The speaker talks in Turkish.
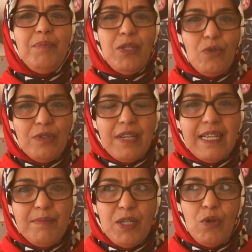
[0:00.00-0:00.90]
Bir türlü
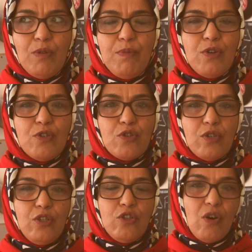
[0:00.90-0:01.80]
tatmin
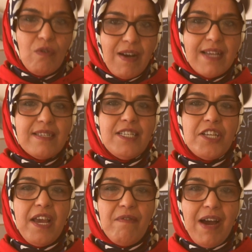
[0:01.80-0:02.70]
olmuyoruz. Ee, çok fazla
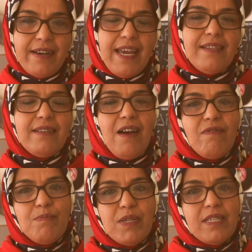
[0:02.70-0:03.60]
şey var
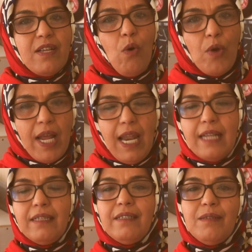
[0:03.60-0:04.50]
etrafımızda
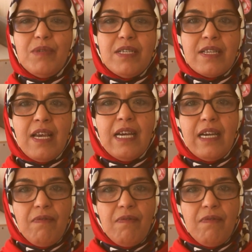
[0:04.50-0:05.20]
oyalandığımız,